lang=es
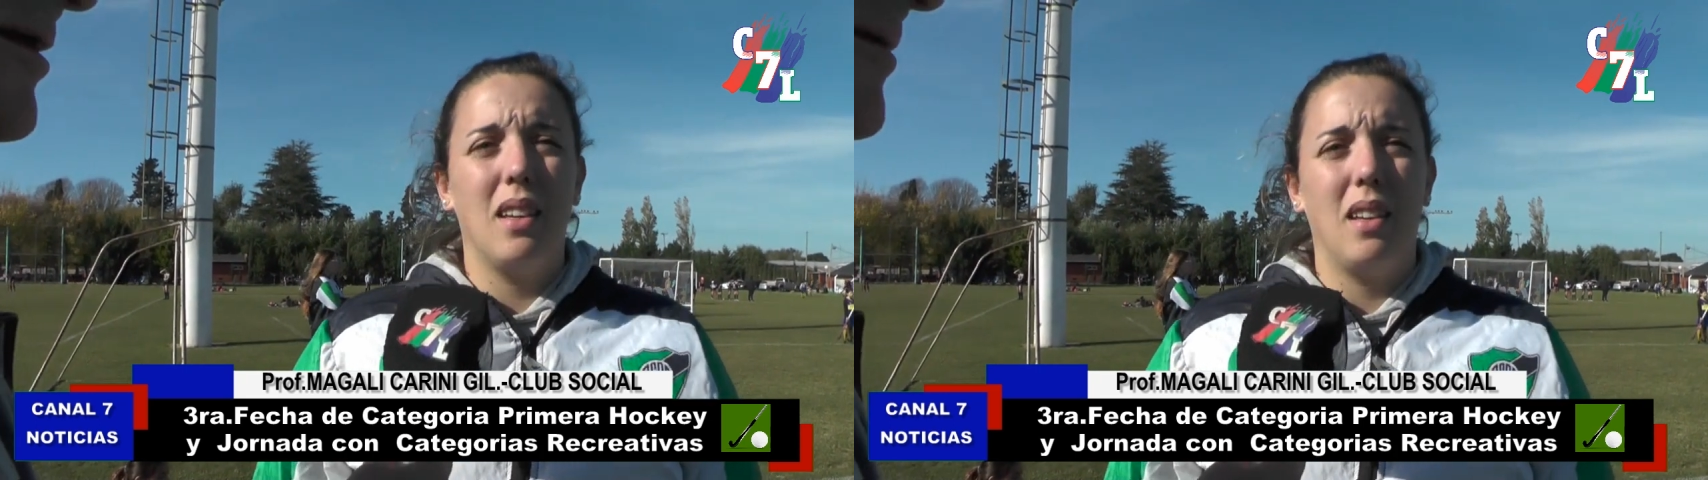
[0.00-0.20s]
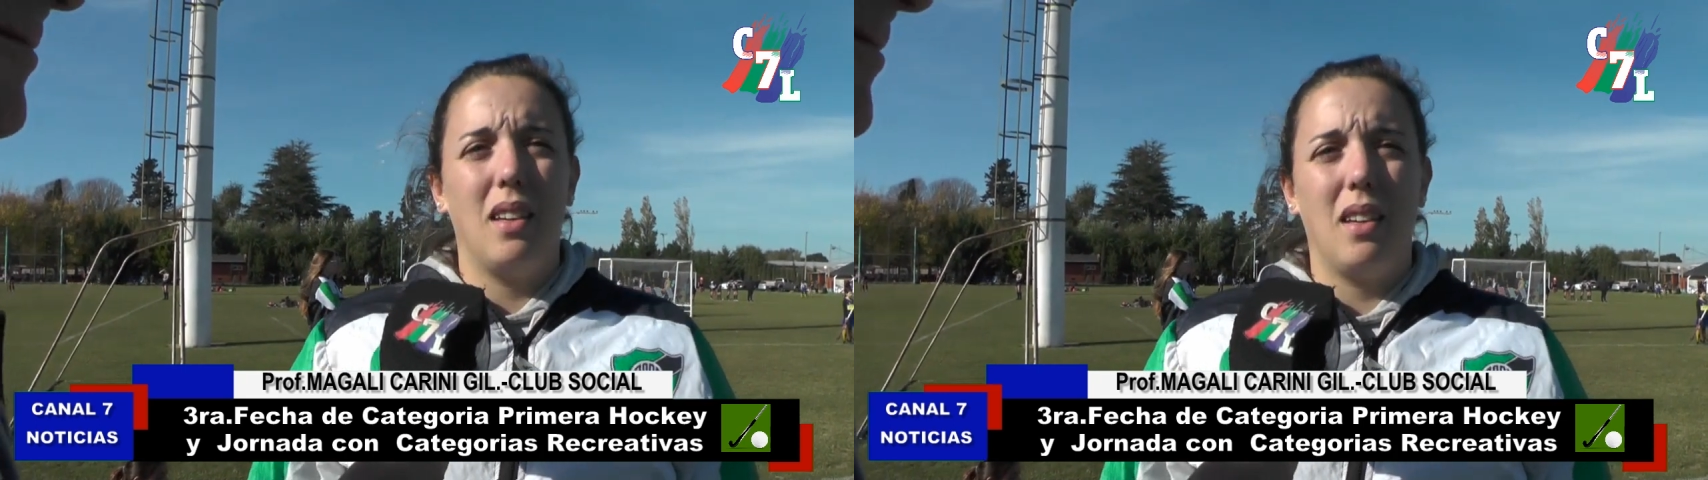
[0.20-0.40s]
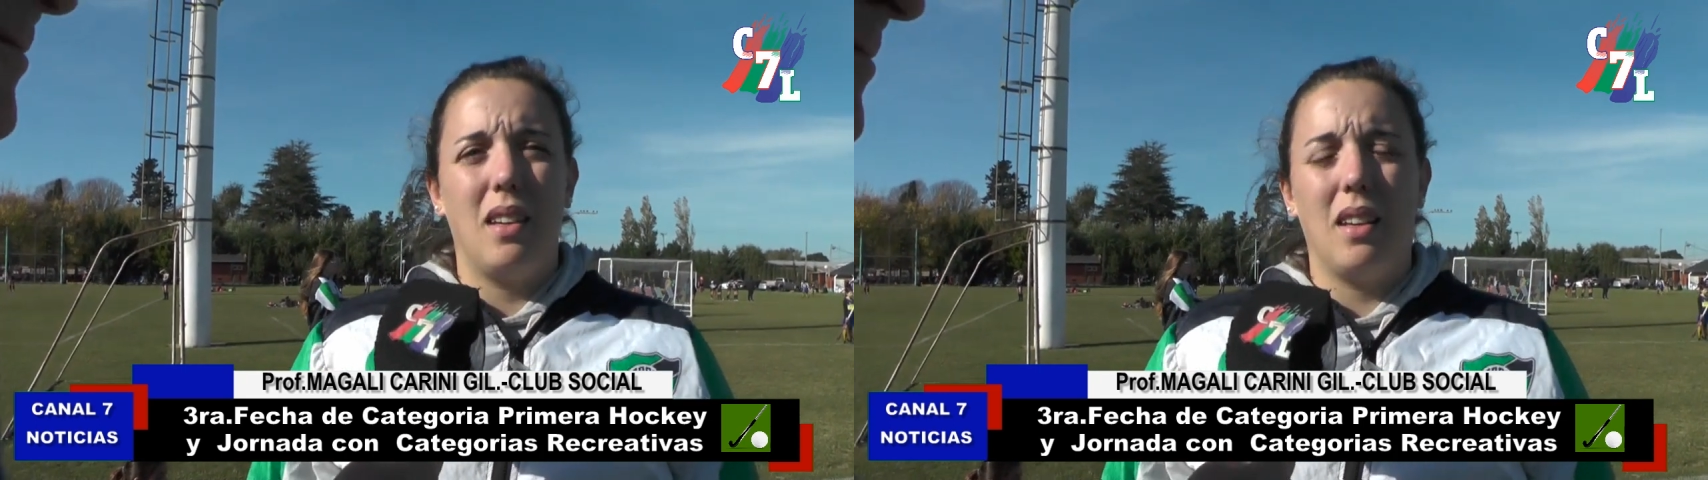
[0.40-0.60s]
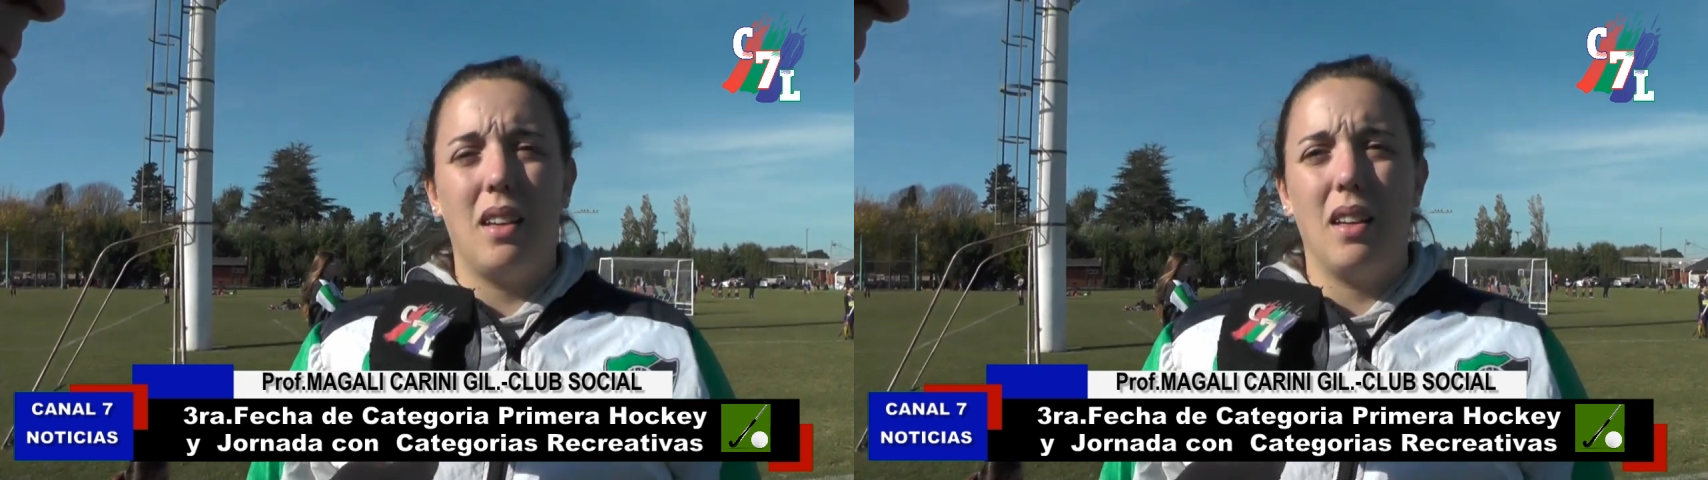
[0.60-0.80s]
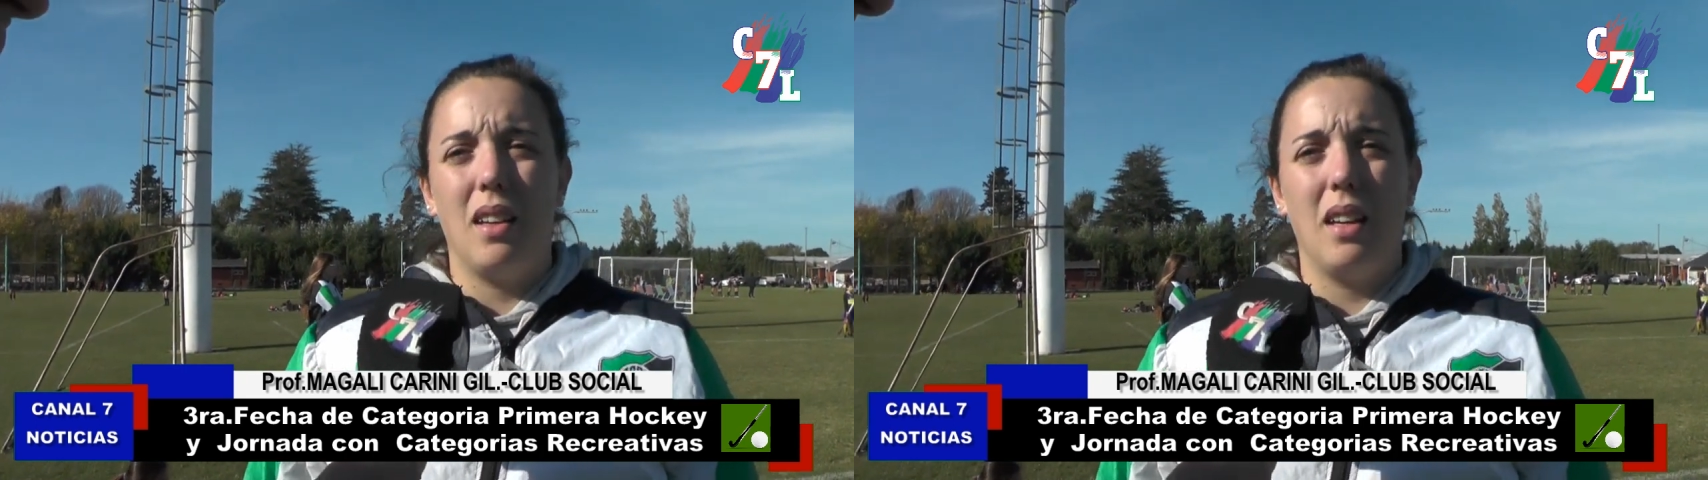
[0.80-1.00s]

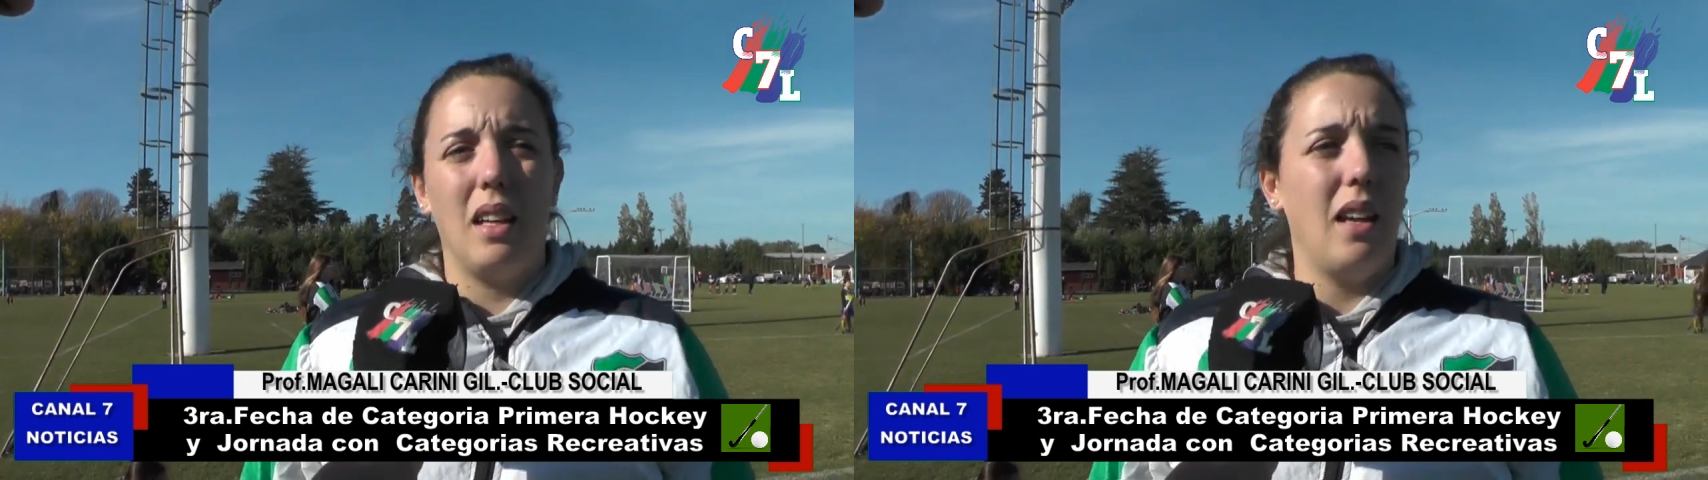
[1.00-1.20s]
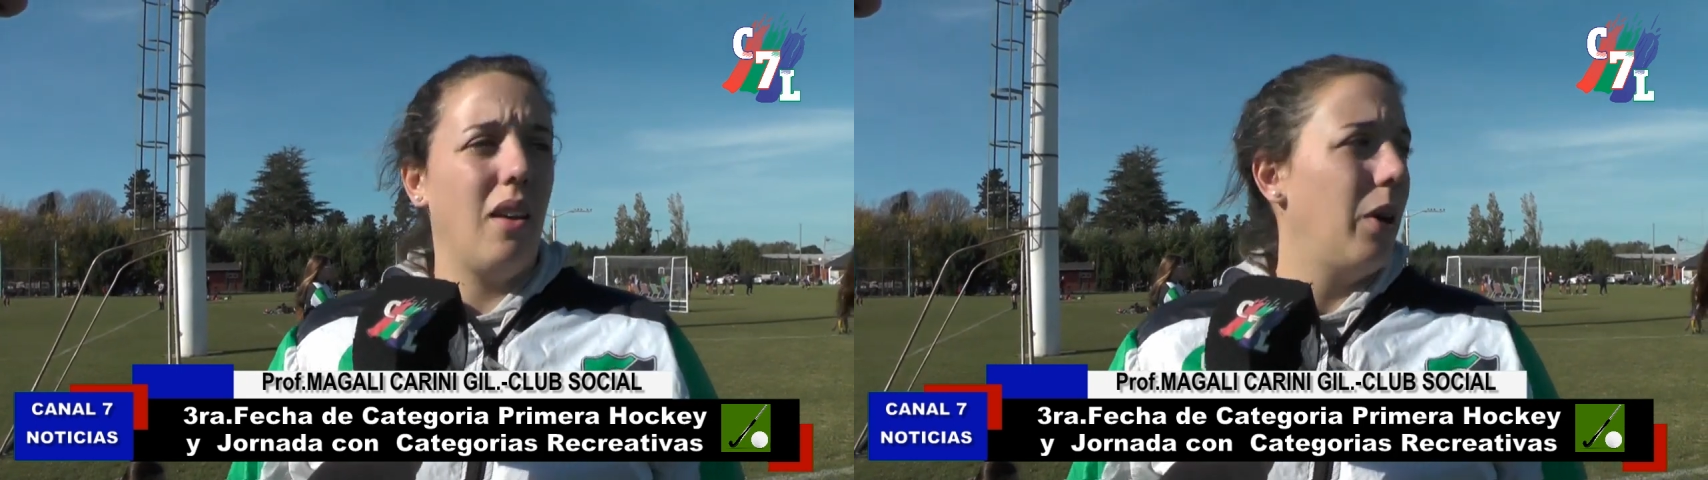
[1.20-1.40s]
eh, y eh,